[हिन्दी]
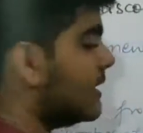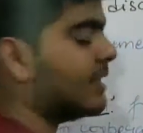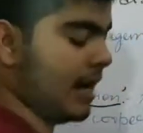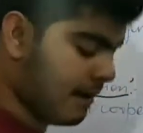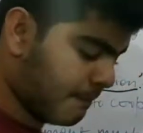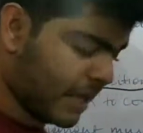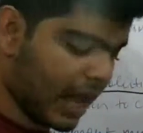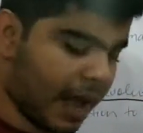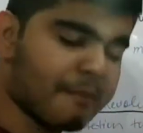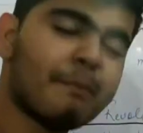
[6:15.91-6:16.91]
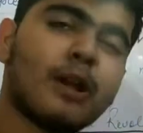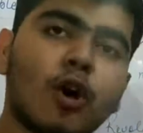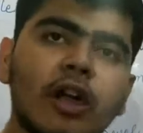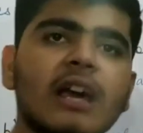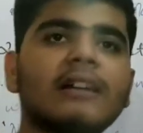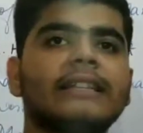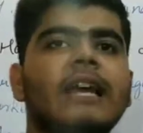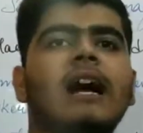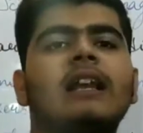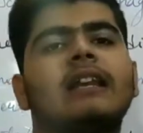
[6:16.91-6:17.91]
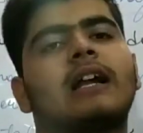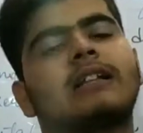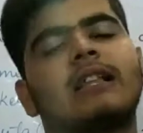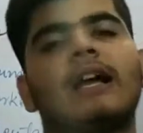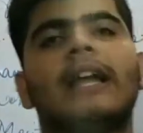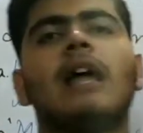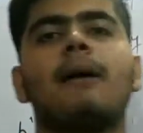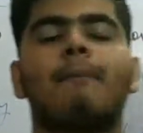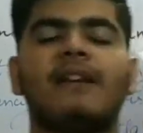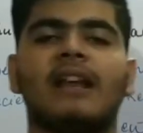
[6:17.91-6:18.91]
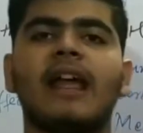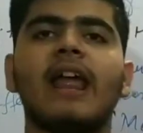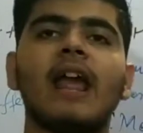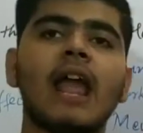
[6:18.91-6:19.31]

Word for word: जहां पे एम्प्लॉयर ध्यान रखता है अपने